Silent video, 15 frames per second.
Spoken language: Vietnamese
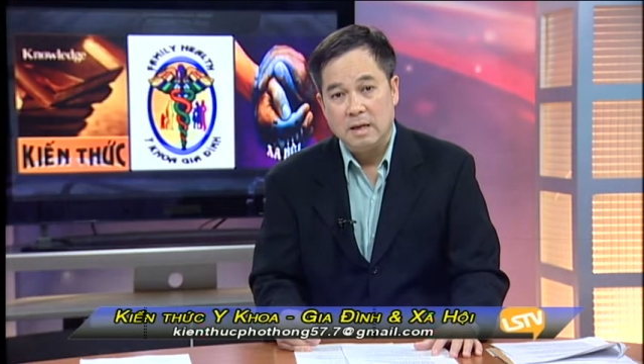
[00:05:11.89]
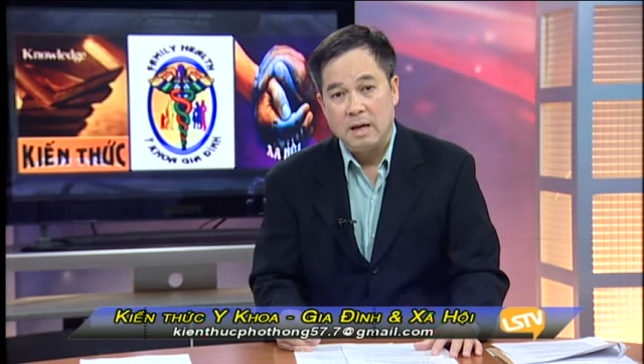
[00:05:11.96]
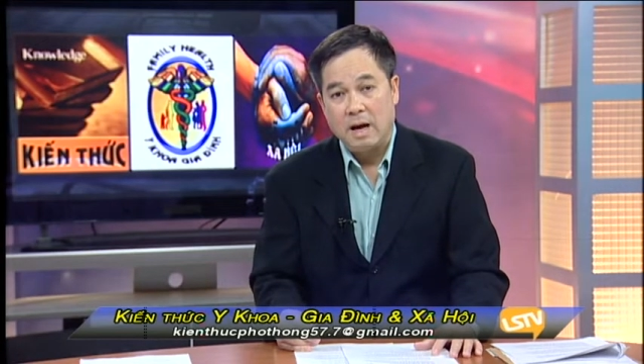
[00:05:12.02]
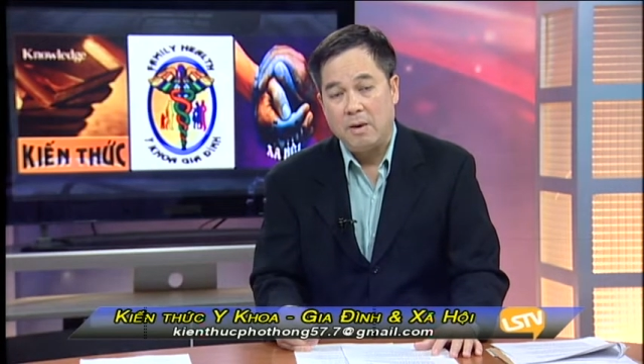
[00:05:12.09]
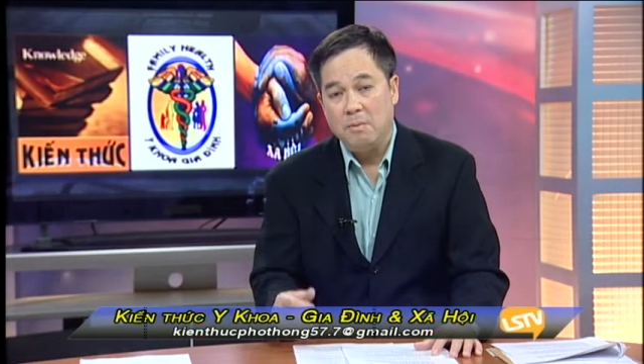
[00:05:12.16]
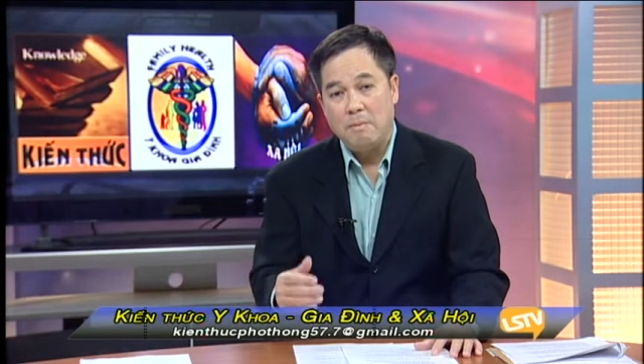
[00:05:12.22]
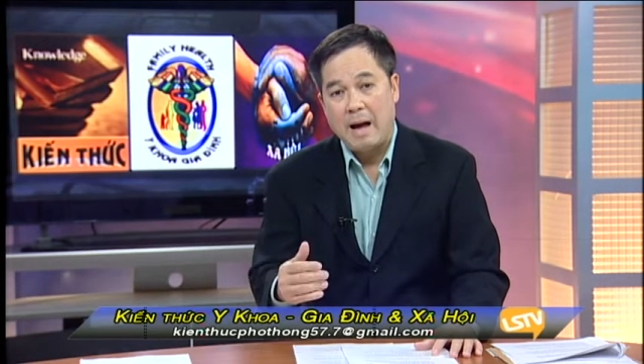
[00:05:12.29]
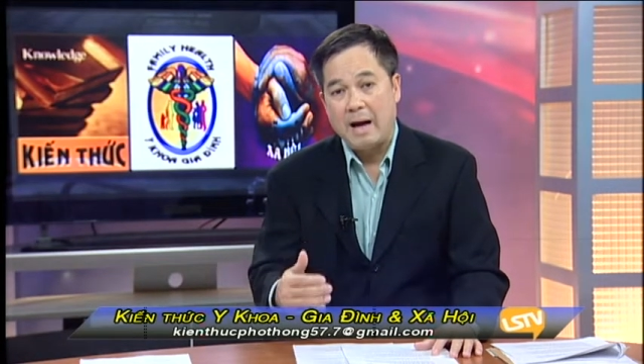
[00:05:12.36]

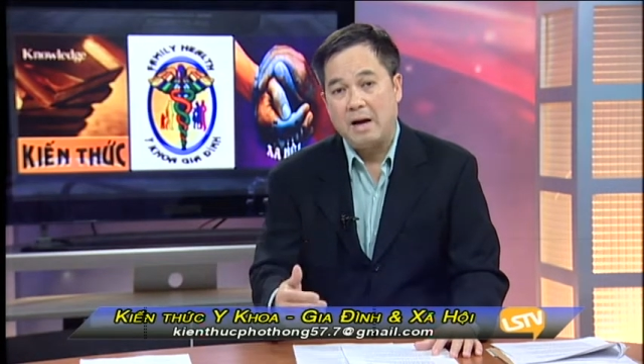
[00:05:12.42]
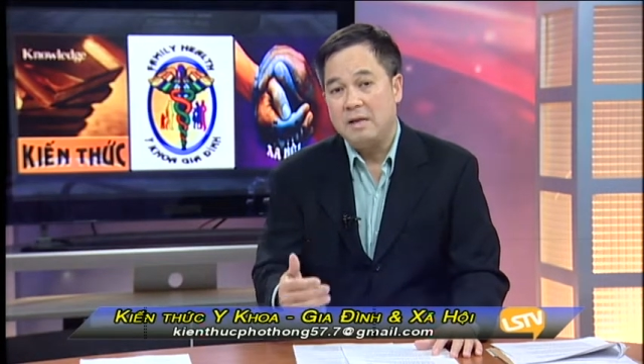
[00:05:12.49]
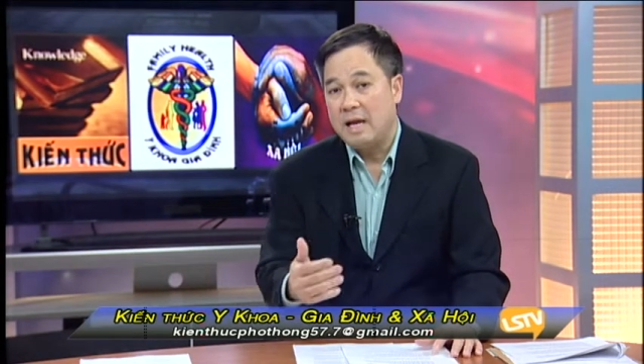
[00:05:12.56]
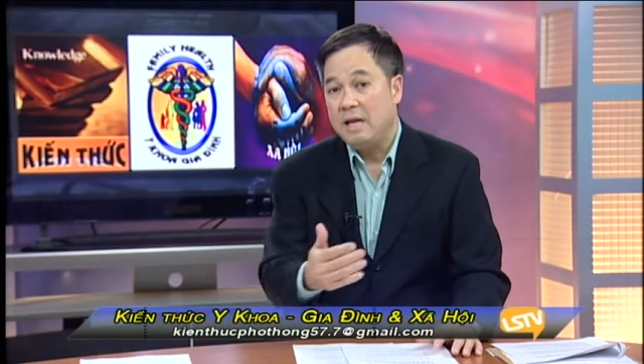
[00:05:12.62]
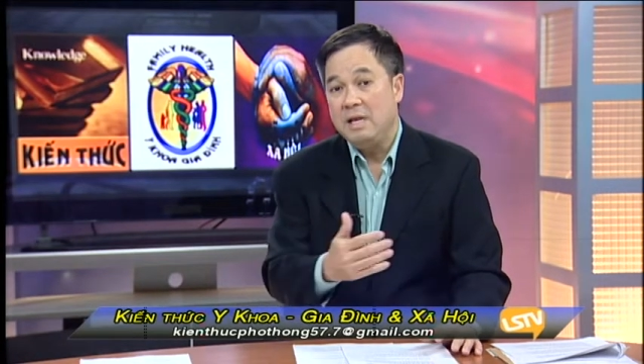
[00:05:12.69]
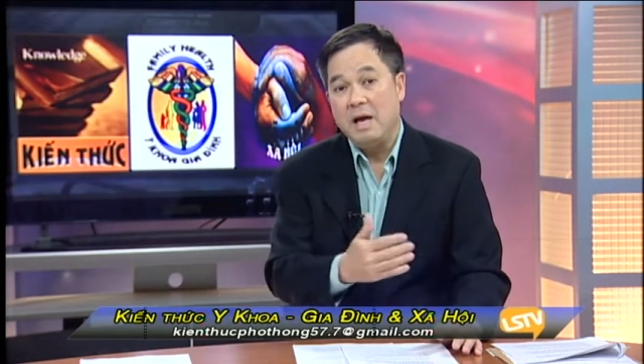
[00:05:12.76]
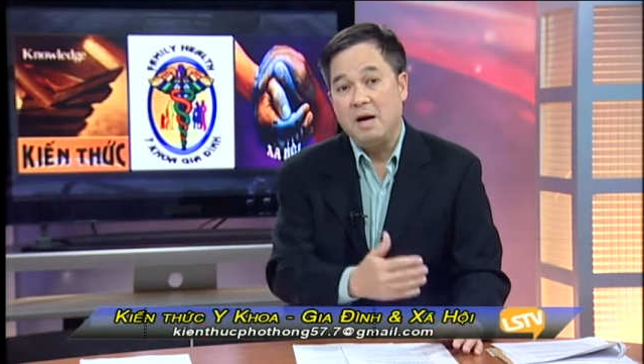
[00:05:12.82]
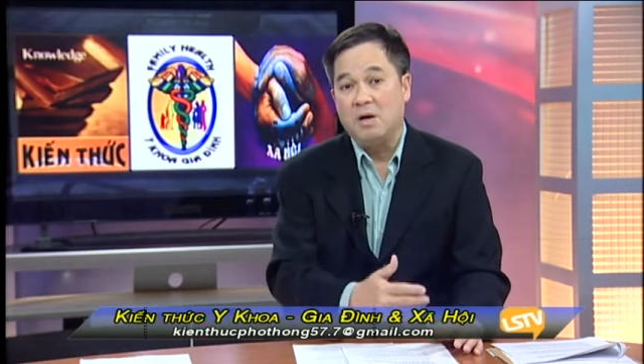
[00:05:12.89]
ông bà có
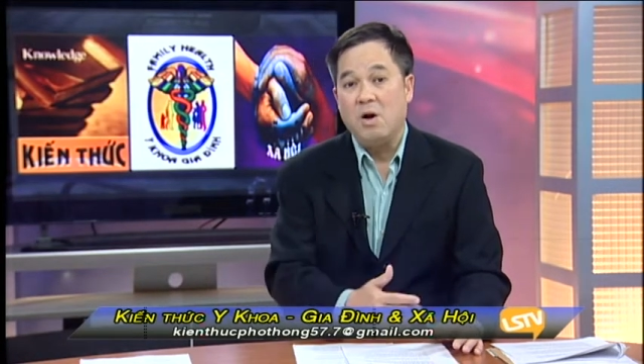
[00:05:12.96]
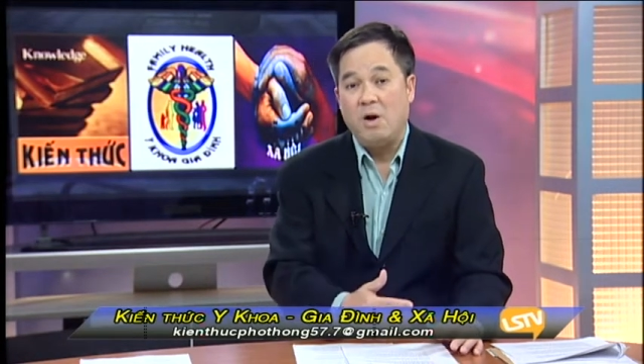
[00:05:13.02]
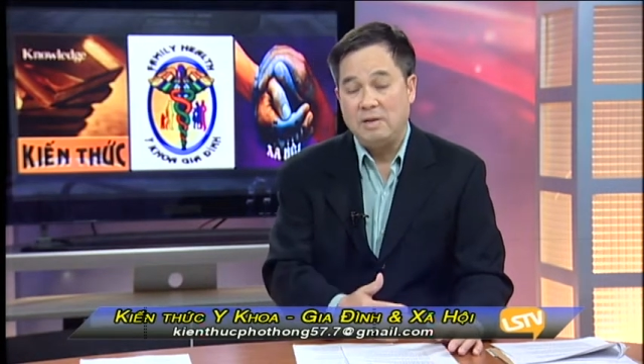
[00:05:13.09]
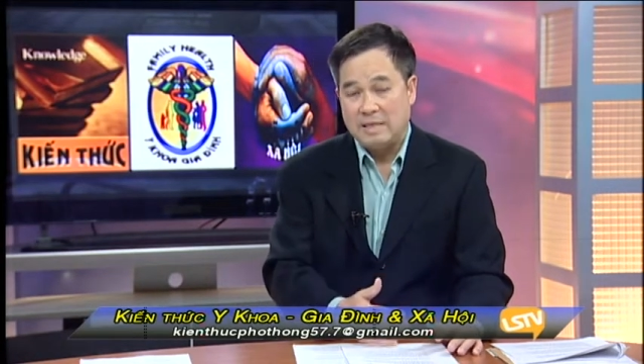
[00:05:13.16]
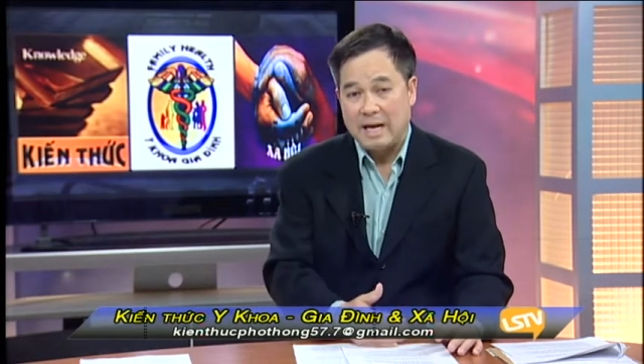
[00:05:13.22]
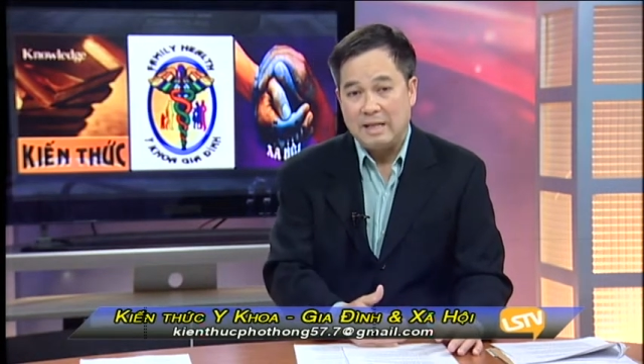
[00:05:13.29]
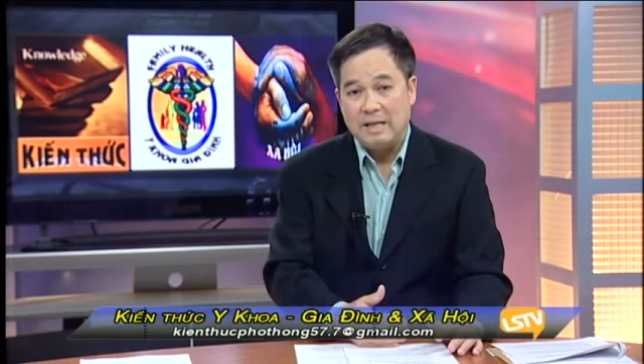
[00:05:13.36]
thể nhờ con trả